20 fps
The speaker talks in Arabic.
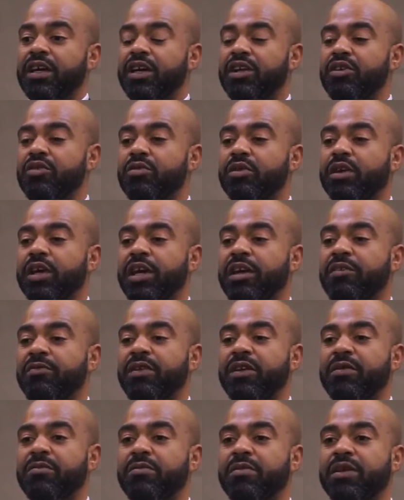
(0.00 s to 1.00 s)
انه
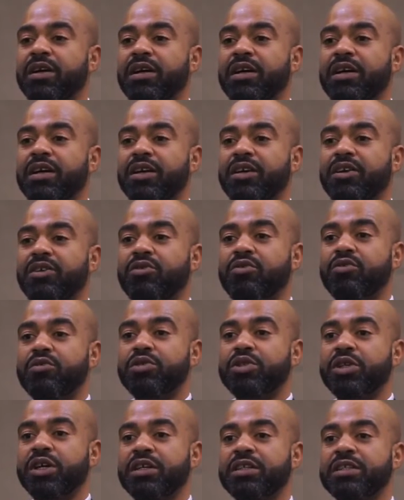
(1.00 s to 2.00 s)
كيف لما يكون
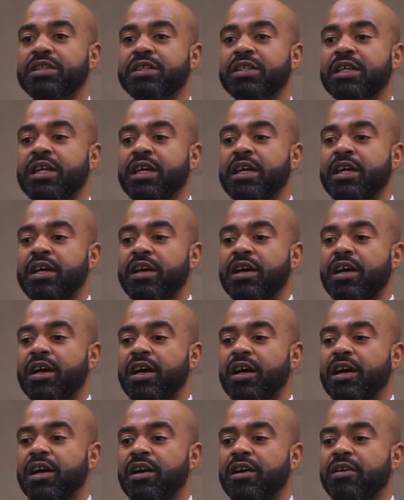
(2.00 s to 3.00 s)
شخص
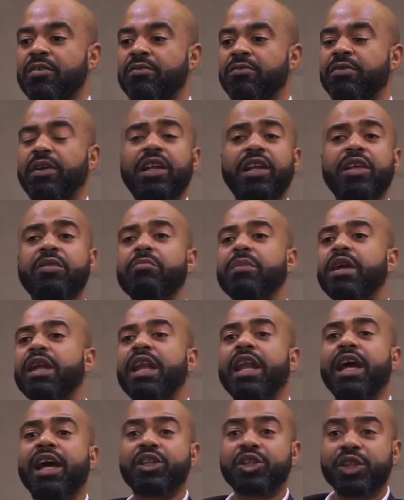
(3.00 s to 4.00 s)
آه، فعلا
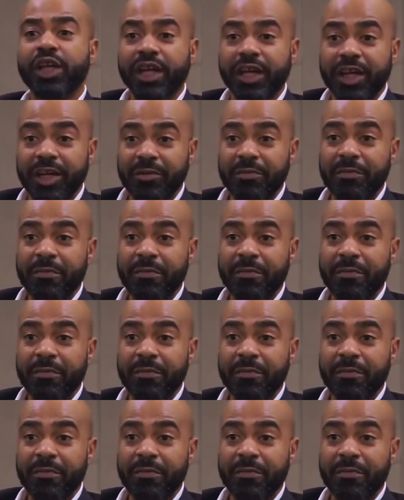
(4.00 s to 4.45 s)
من لا شيء